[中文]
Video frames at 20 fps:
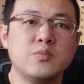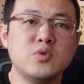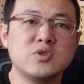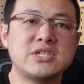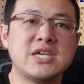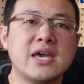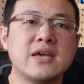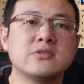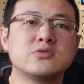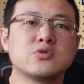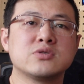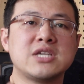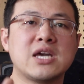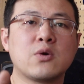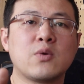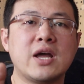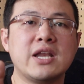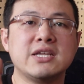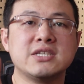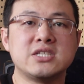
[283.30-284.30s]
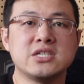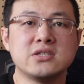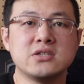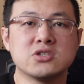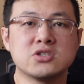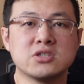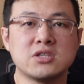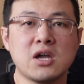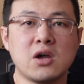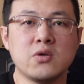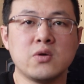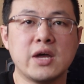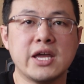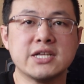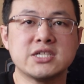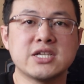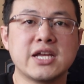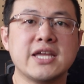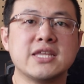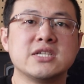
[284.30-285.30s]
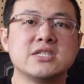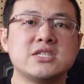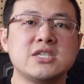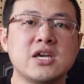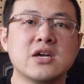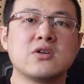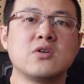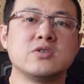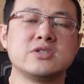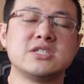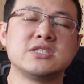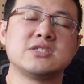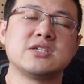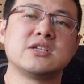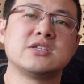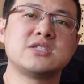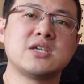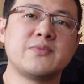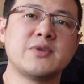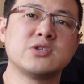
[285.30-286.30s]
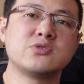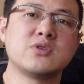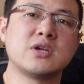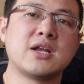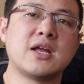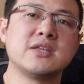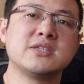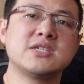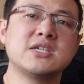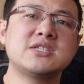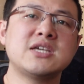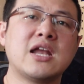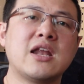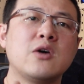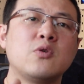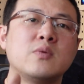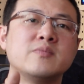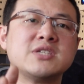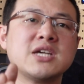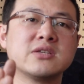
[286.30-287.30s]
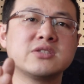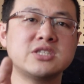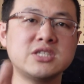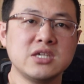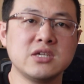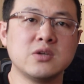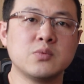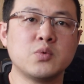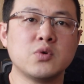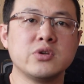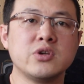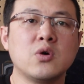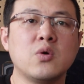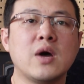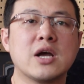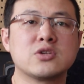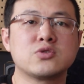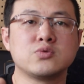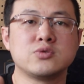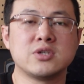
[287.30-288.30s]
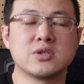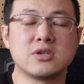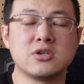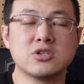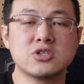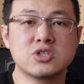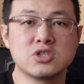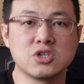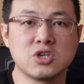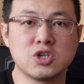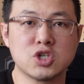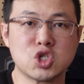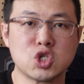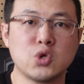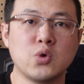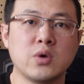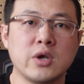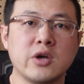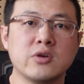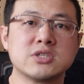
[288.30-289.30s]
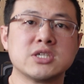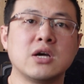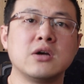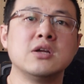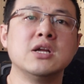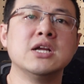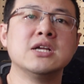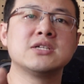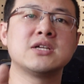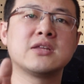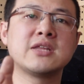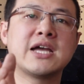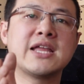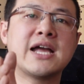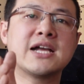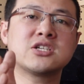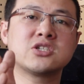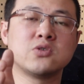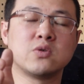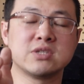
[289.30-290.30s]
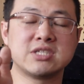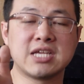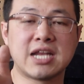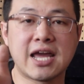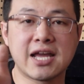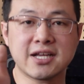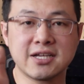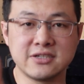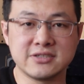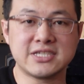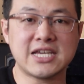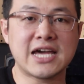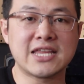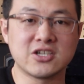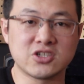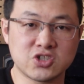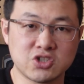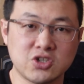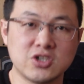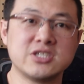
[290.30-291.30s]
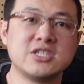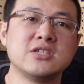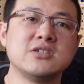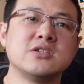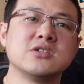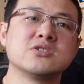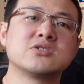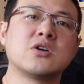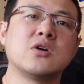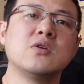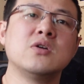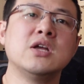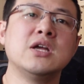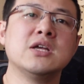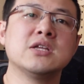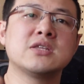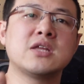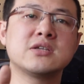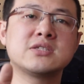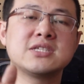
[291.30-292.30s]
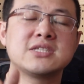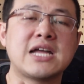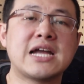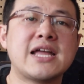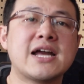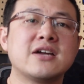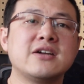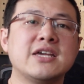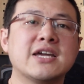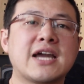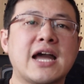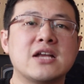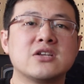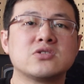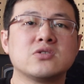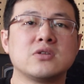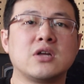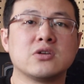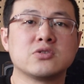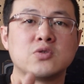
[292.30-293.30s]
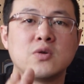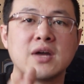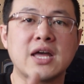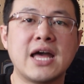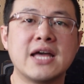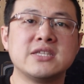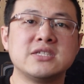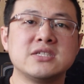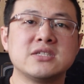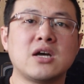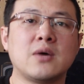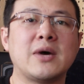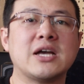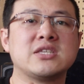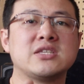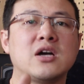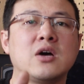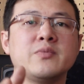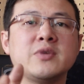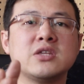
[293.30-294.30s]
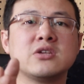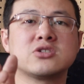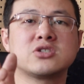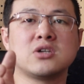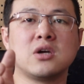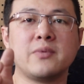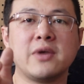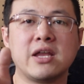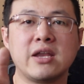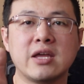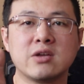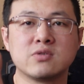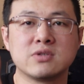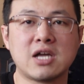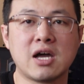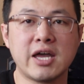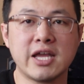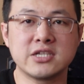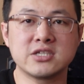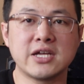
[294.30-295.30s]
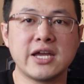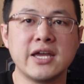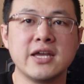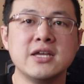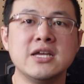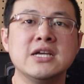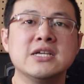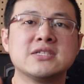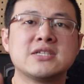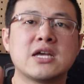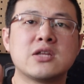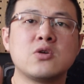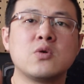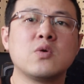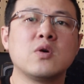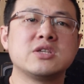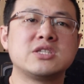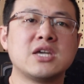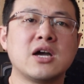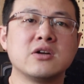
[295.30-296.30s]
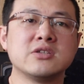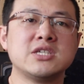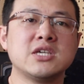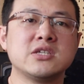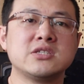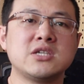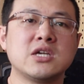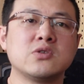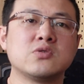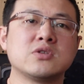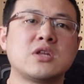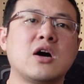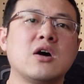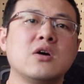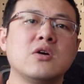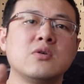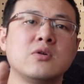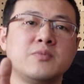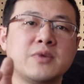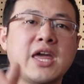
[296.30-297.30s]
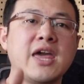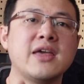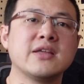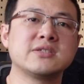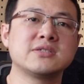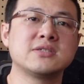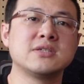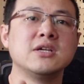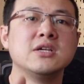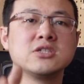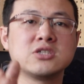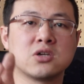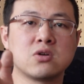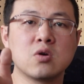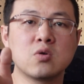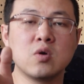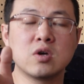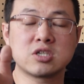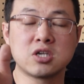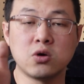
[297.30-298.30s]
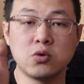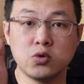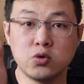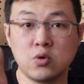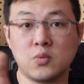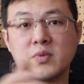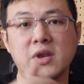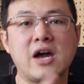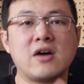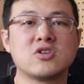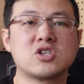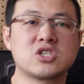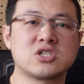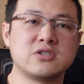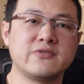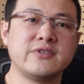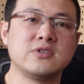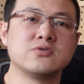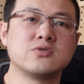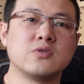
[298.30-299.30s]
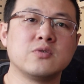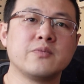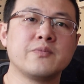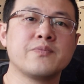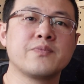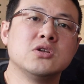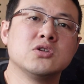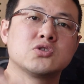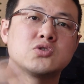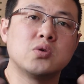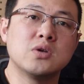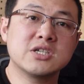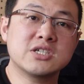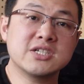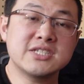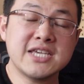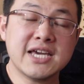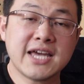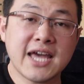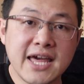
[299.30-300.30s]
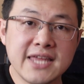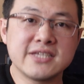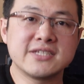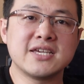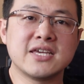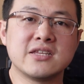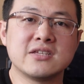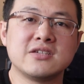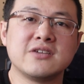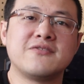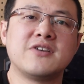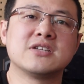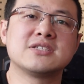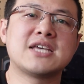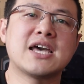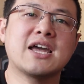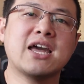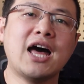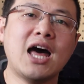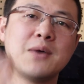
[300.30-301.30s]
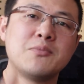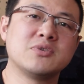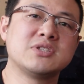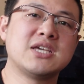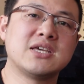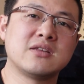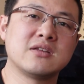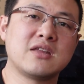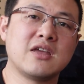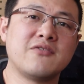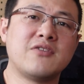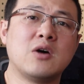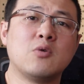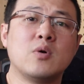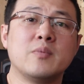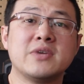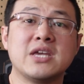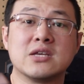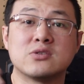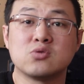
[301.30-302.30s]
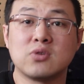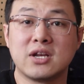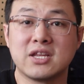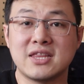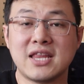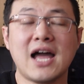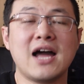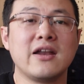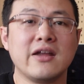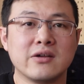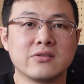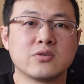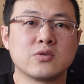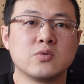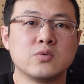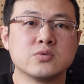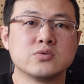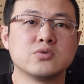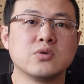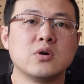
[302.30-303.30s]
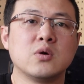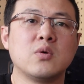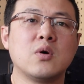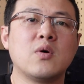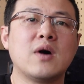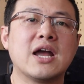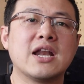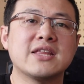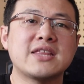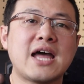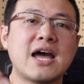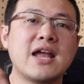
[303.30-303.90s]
目前组件管理仅仅是调用 HA 的接口进行的界面渲染，接下来我们将进一步优化数据格式和使用流程，让大家使用起来更加的得心应手。到此，大家可以感受到，从开机到把小米的设备连入到 HA，再通过桥接接入到 HomeKit，整个过程用不了十分钟。除了这些看得见的地方，在看不见的地方，我们也做了大量的工作。我花了